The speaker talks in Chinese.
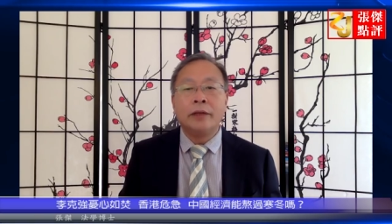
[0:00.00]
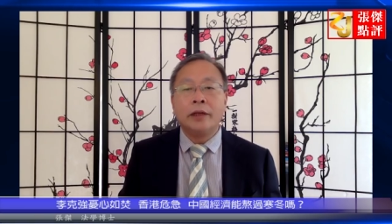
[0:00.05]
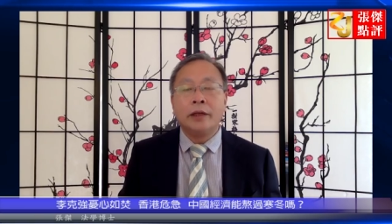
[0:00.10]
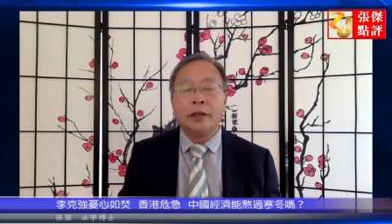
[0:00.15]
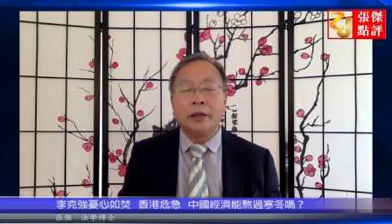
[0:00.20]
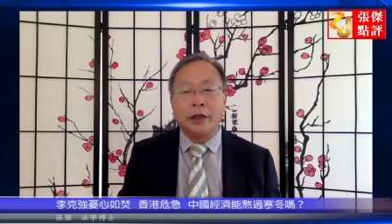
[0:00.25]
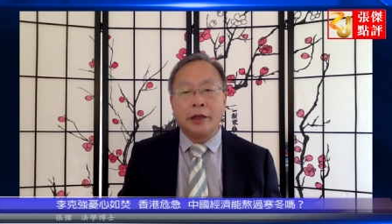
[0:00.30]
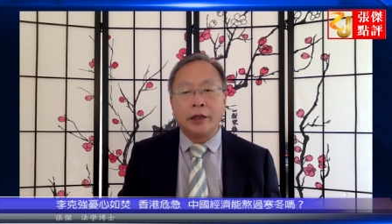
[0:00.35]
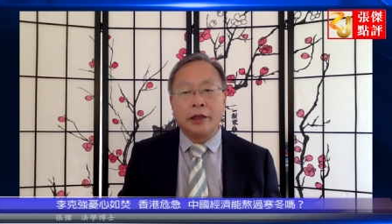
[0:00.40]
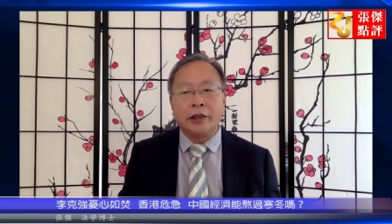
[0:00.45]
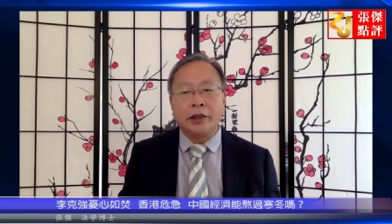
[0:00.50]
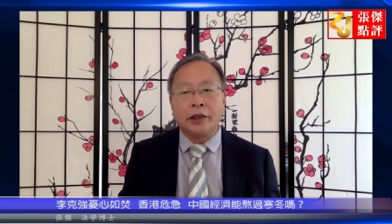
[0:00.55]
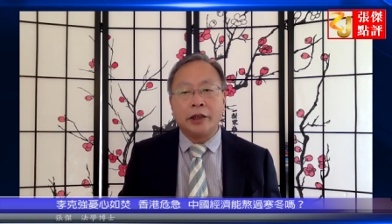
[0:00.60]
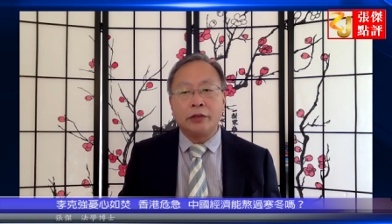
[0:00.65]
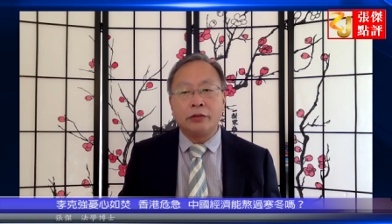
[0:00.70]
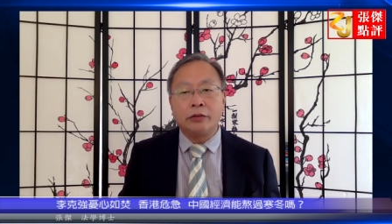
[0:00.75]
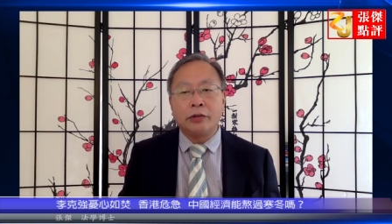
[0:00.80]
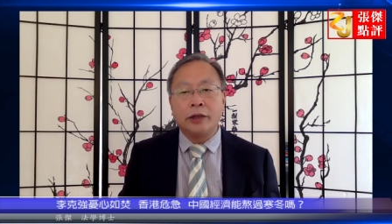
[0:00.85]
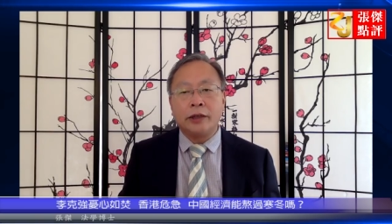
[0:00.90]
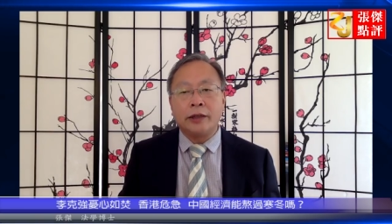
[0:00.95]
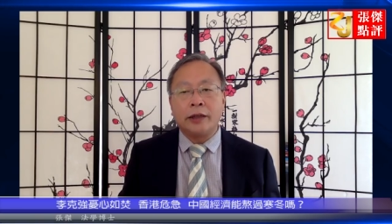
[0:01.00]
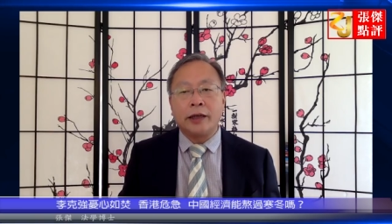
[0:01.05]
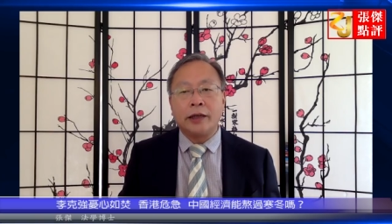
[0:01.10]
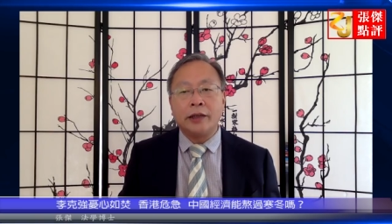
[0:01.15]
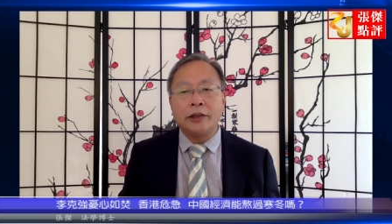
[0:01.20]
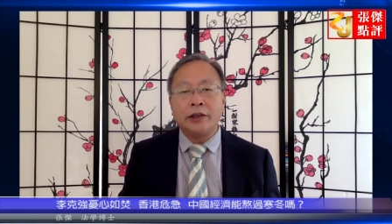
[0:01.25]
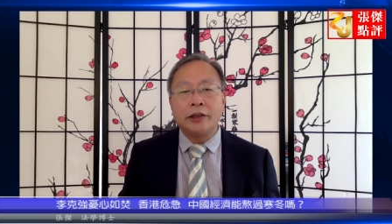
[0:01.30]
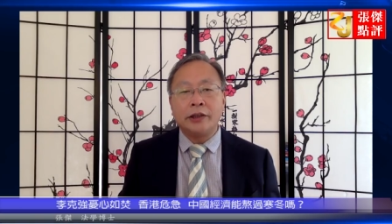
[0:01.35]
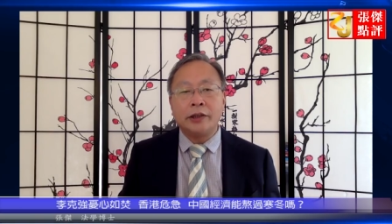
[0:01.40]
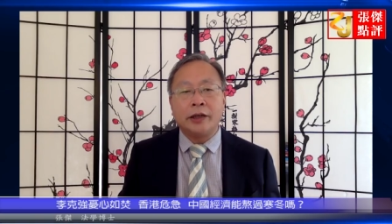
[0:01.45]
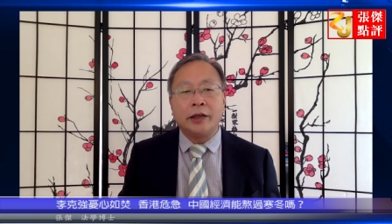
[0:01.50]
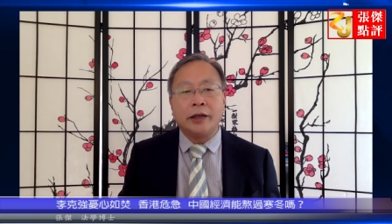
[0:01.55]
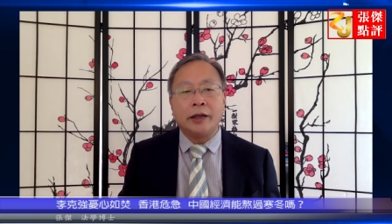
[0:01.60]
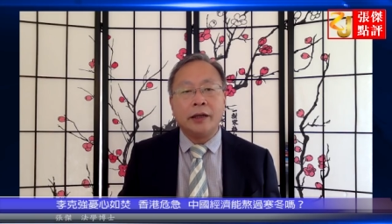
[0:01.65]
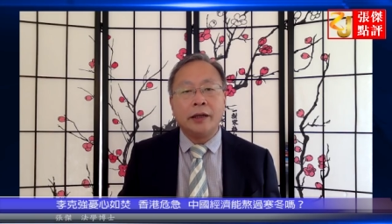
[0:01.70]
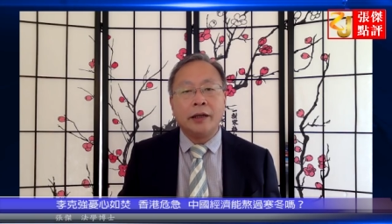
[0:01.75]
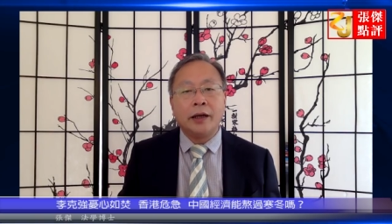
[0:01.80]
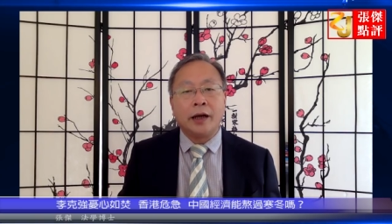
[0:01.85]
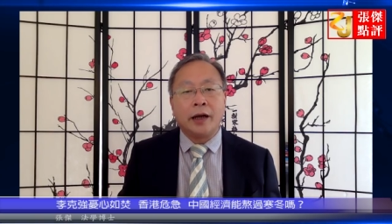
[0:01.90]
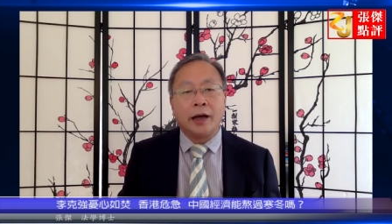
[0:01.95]
李克强最担心的
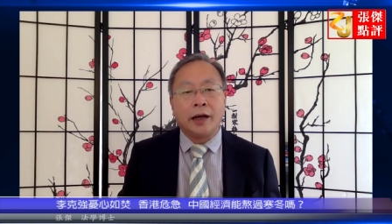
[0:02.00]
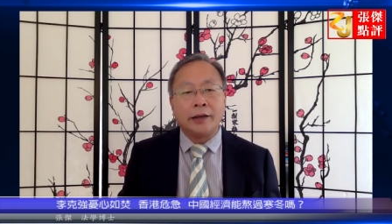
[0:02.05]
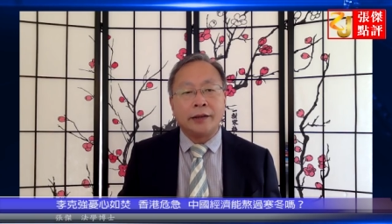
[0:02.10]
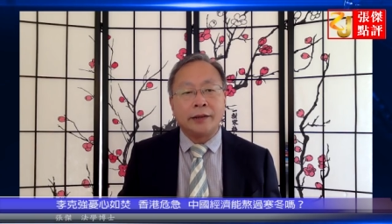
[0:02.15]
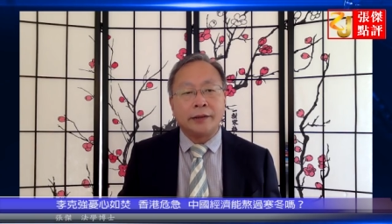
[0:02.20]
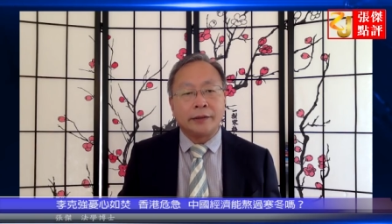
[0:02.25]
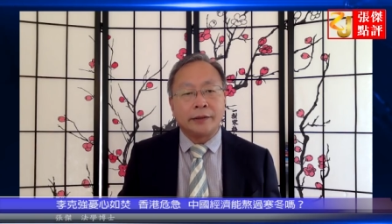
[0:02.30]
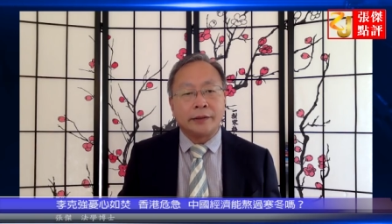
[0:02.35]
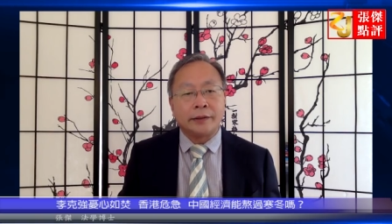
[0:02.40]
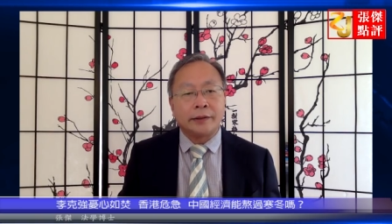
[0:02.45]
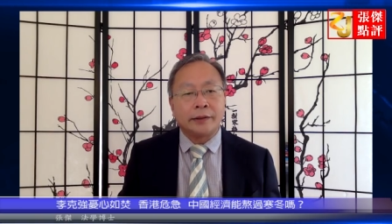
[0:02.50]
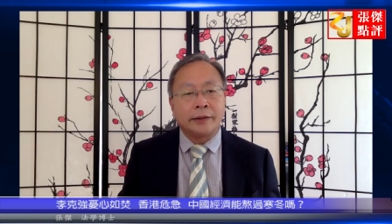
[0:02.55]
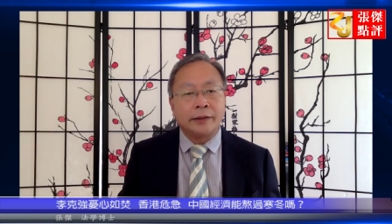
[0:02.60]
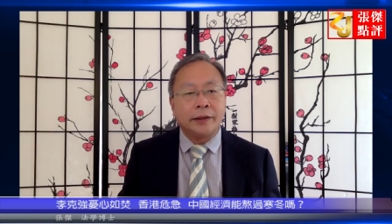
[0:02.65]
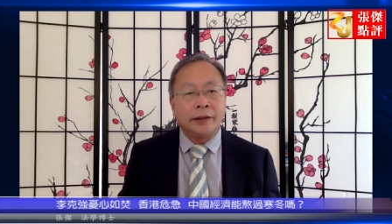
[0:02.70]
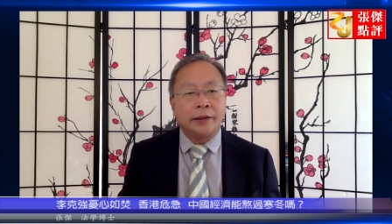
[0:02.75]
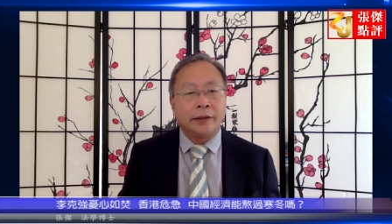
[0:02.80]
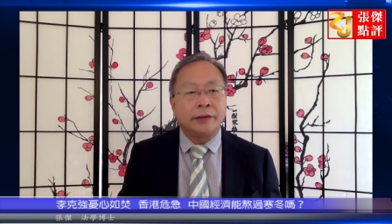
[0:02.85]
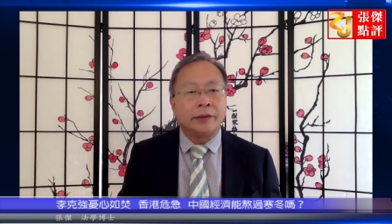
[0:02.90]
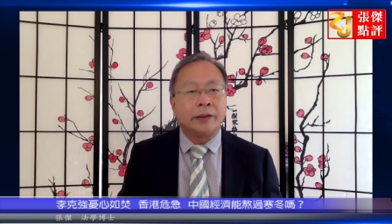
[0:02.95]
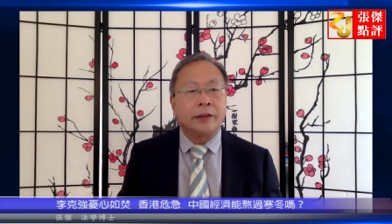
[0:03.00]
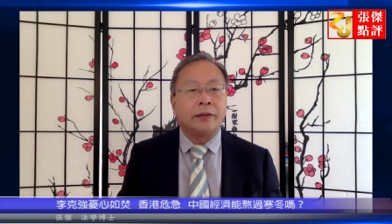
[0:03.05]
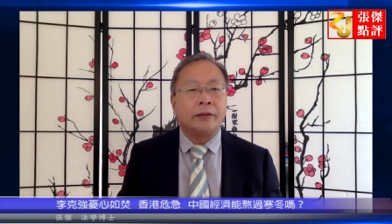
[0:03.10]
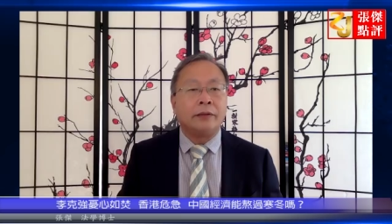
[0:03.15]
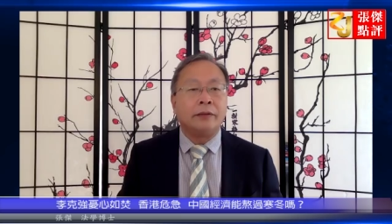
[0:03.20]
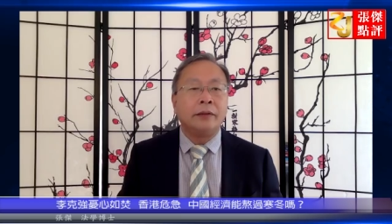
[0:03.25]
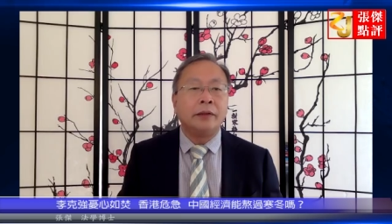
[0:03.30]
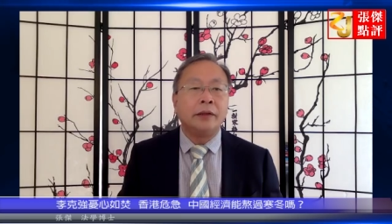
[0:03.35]
还是失业潮。